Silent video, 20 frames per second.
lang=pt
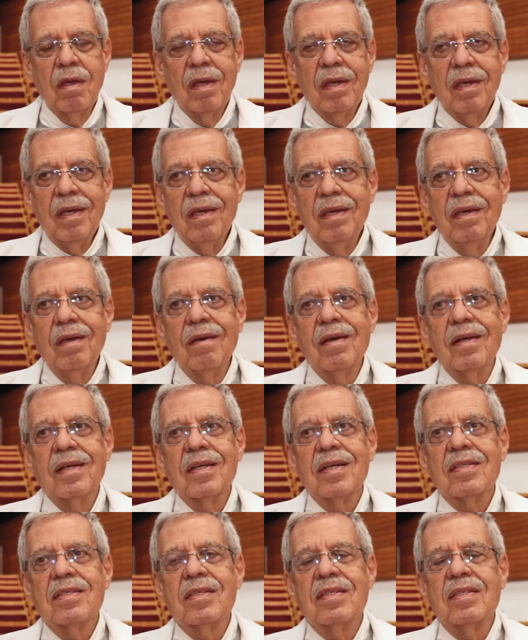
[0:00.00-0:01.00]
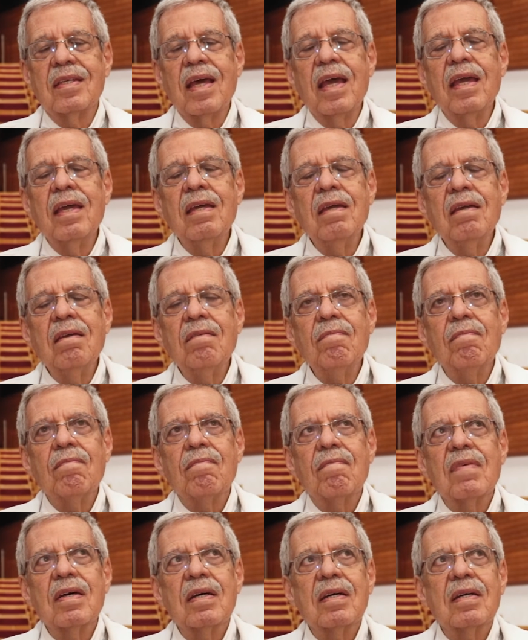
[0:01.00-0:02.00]
E sem,
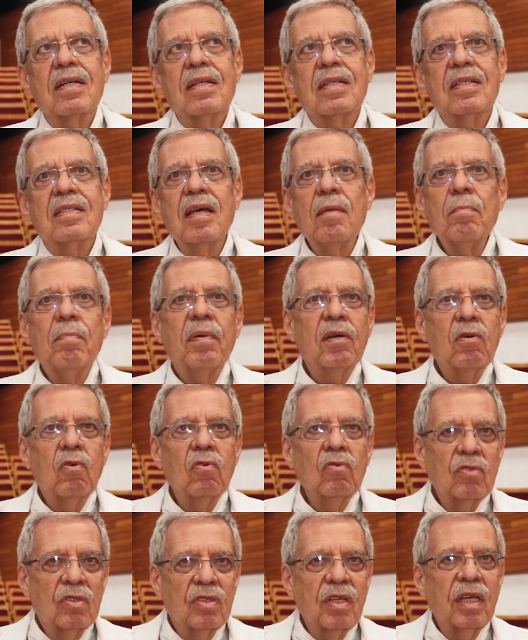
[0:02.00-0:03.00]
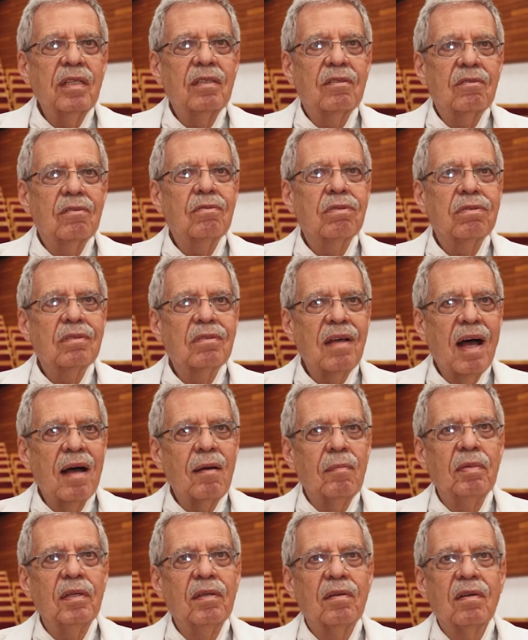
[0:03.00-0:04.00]
né, sem preconceito,
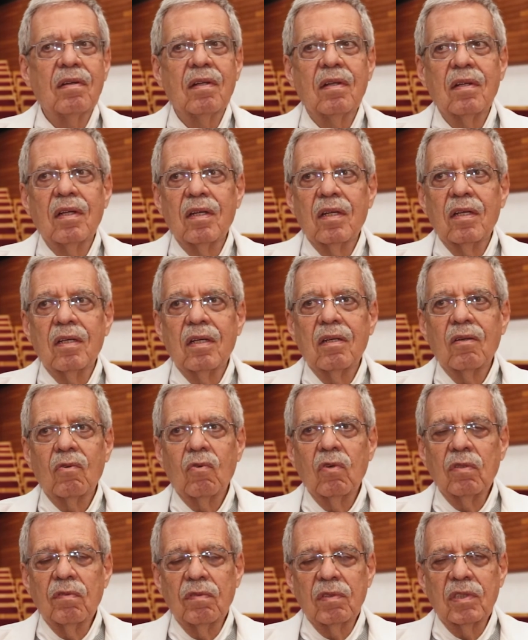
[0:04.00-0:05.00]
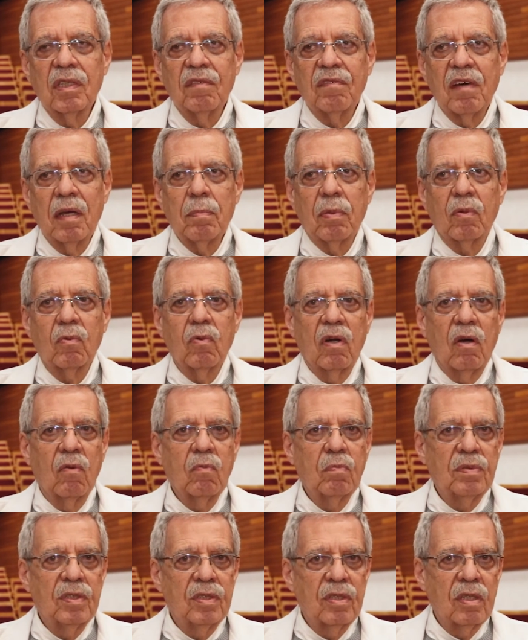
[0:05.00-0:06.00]
sabe? Quando você vai procurar um
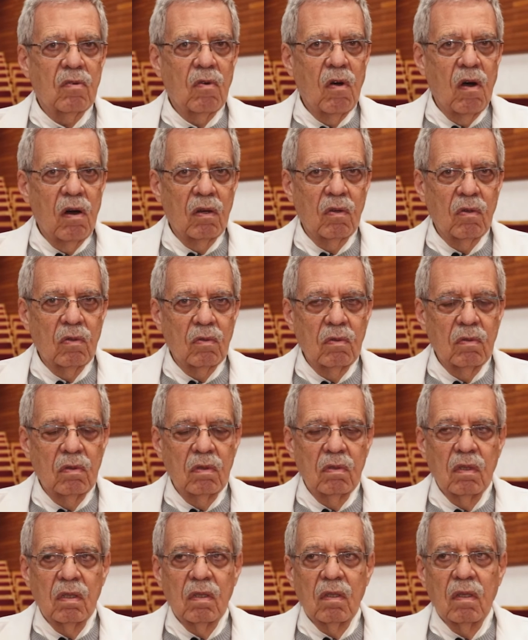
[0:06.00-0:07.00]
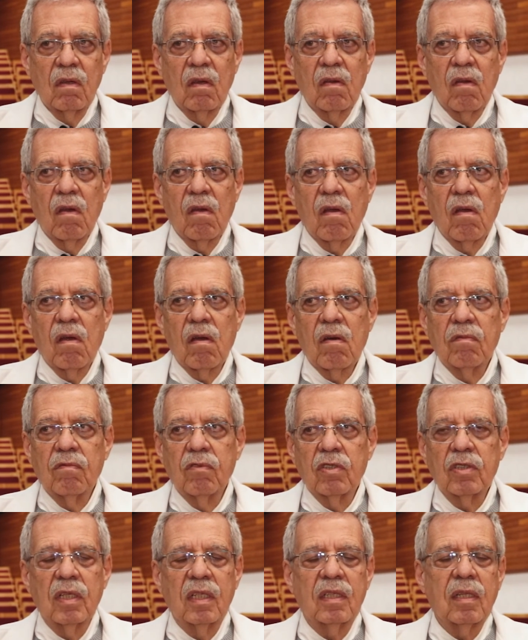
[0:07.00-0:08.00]
psicólogo,
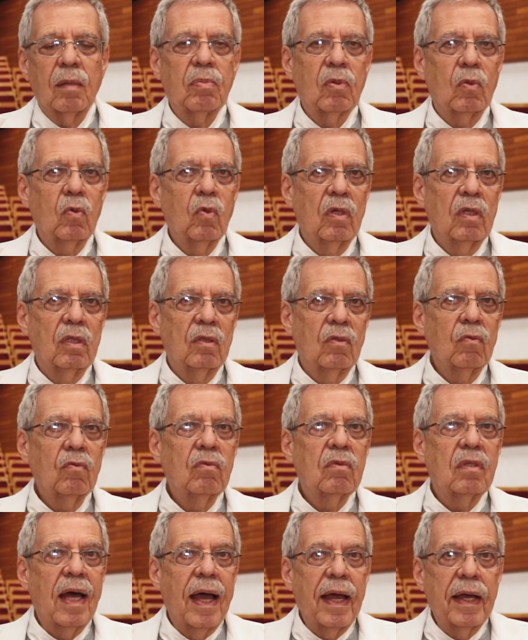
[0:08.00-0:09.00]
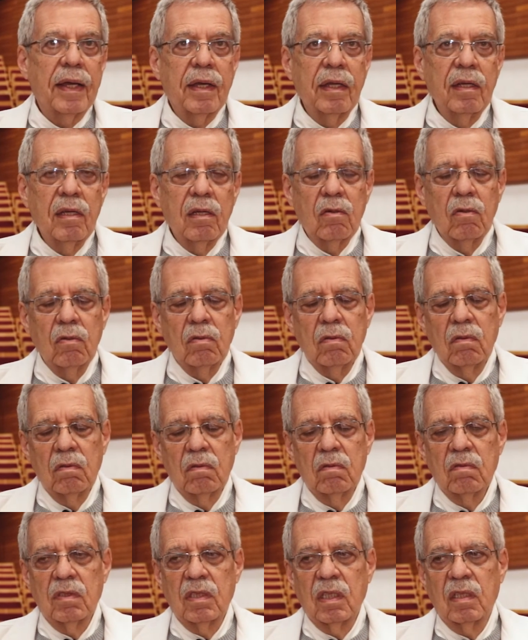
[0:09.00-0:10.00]
você está procurando um técnico,
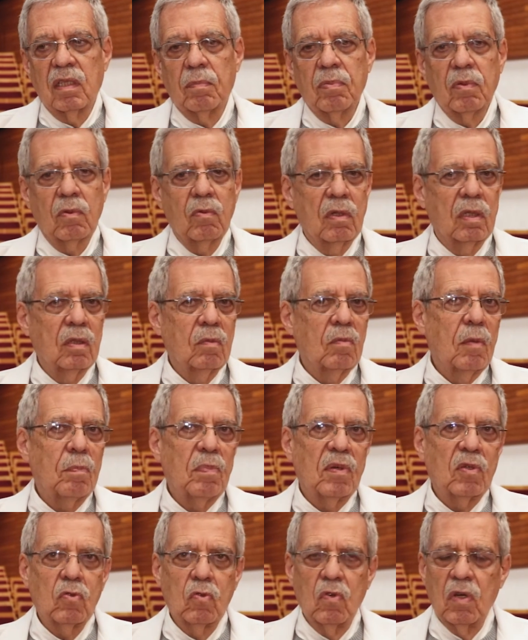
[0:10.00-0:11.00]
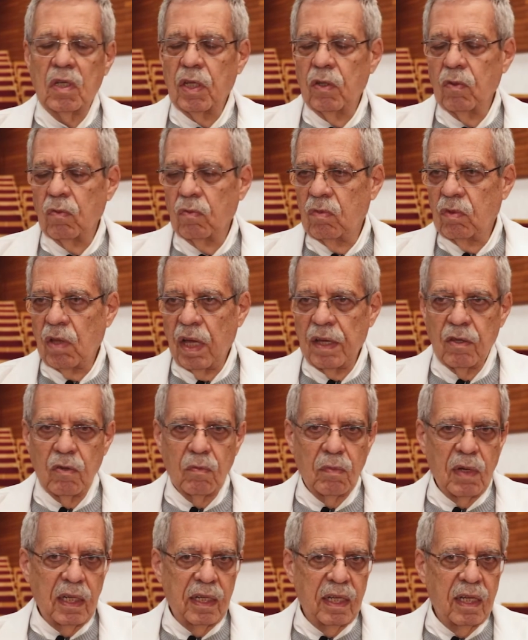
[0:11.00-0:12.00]
você está procurando uma pessoa que não tem
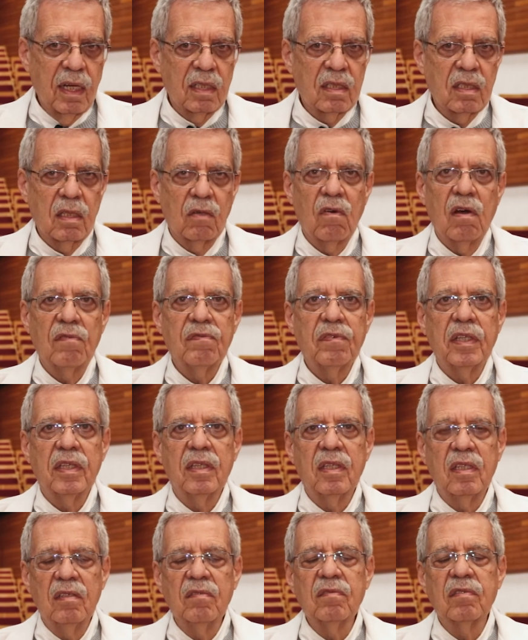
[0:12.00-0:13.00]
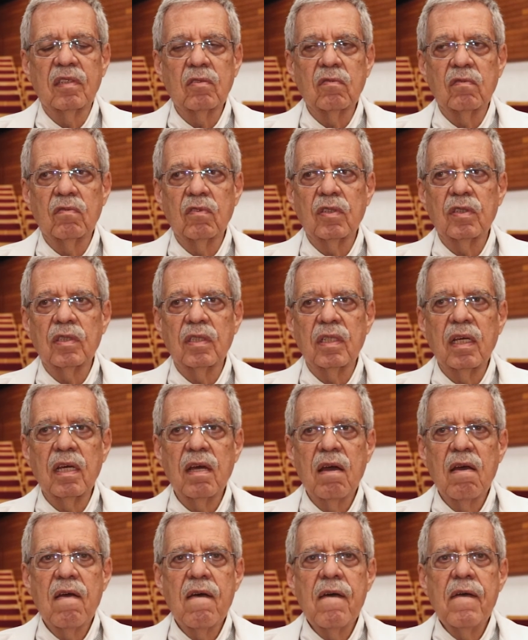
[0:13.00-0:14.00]
uma ligação afetiva com você
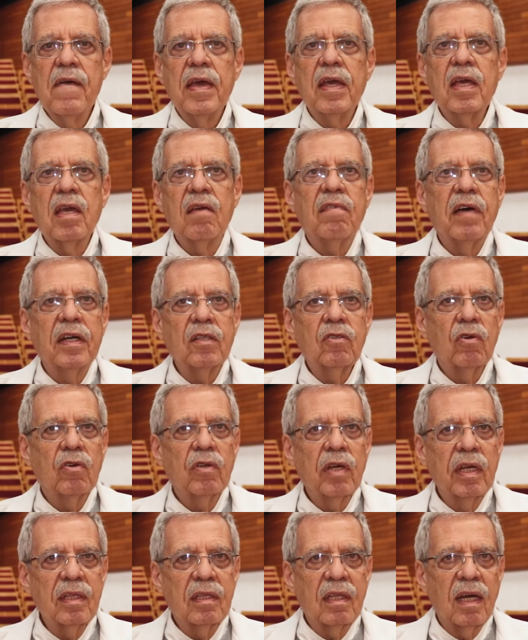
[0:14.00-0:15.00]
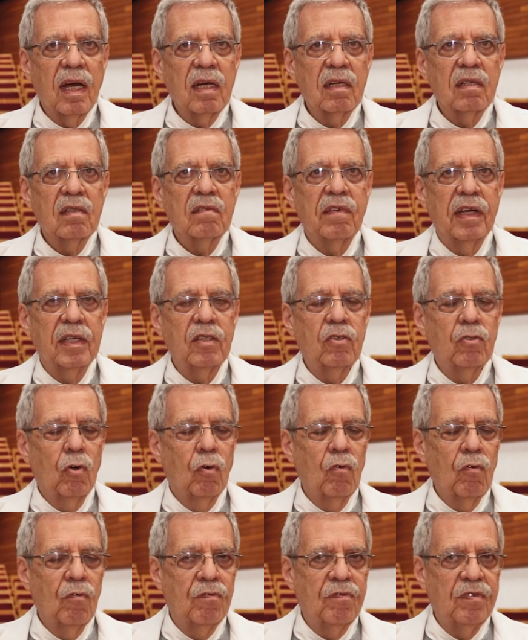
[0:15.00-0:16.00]
e que vai te orientar, vai te
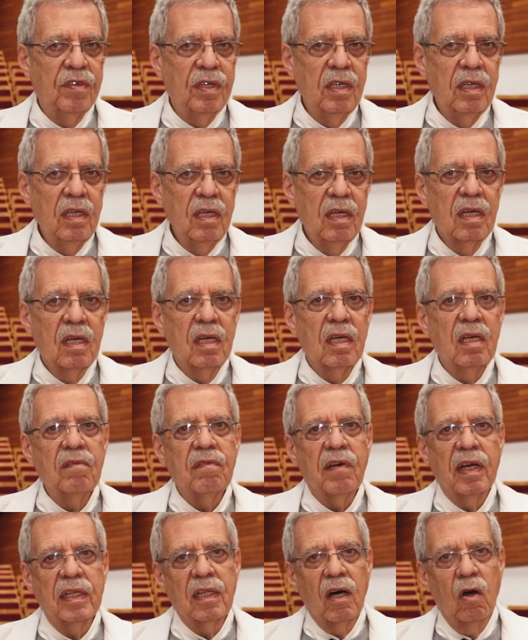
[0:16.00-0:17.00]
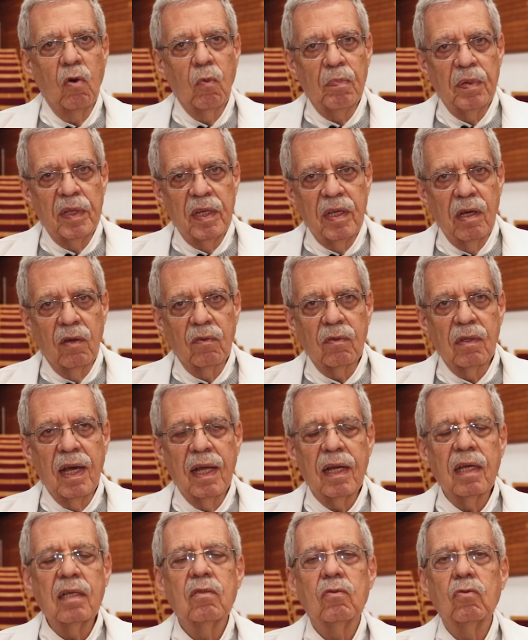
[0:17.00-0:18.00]
ouvir e vai dar a opinião
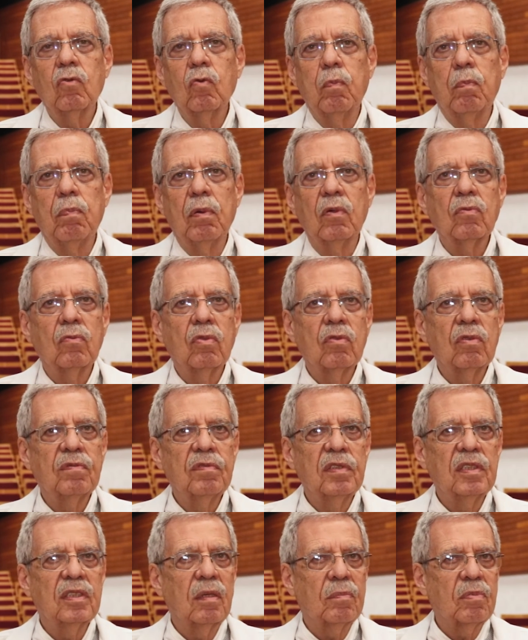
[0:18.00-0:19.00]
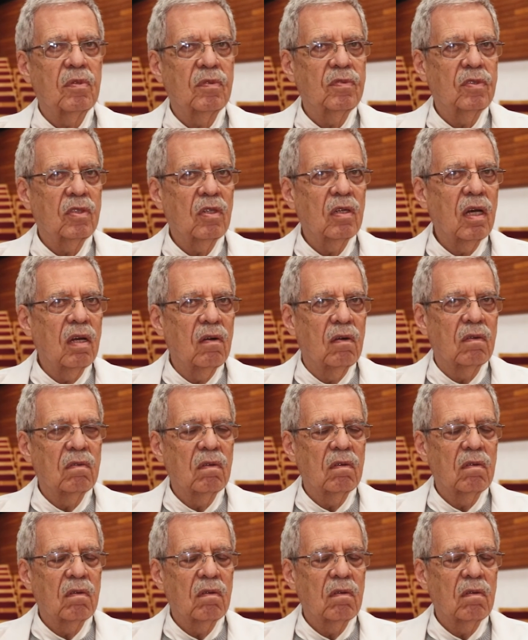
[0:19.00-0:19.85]
dela do ponto de vista profissional.